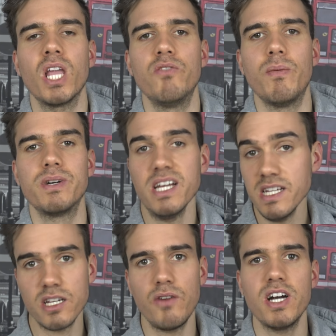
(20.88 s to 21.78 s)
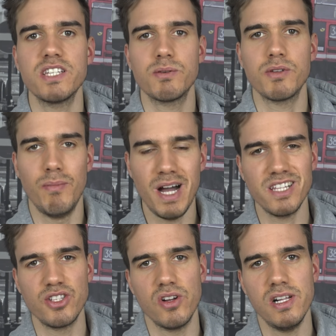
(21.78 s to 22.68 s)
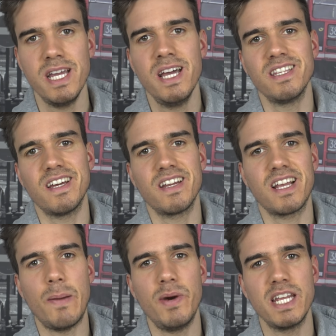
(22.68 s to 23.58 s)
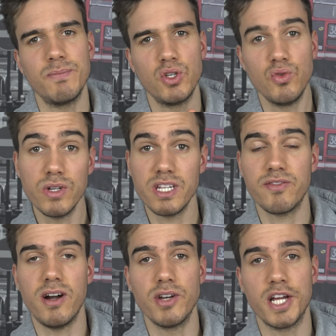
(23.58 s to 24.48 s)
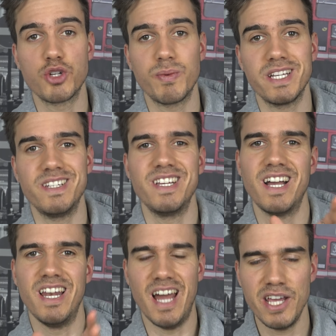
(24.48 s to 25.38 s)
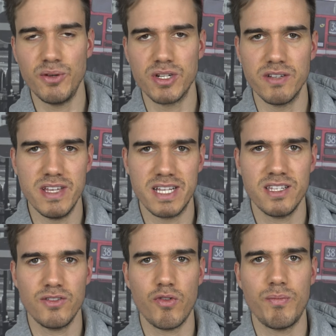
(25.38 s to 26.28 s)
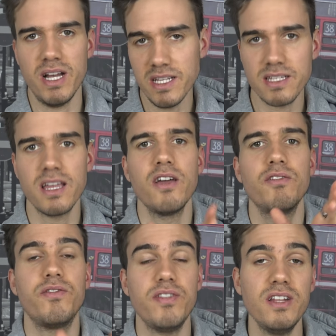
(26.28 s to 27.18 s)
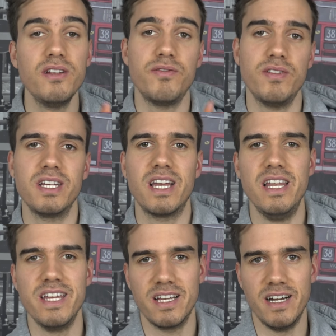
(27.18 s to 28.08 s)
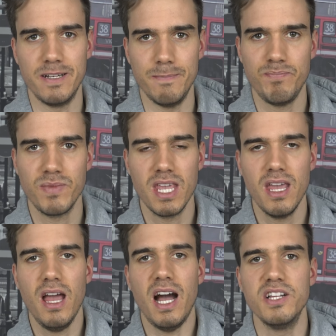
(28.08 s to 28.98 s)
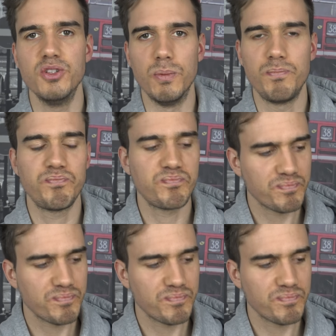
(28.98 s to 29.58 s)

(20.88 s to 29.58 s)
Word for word: Und wenn man da nicht genau weiß, was man machen soll, dann kann man eben nur die Frauen ansprechen, die alleine unterwegs sind und verpasst viele, viele Gelegenheiten. Also,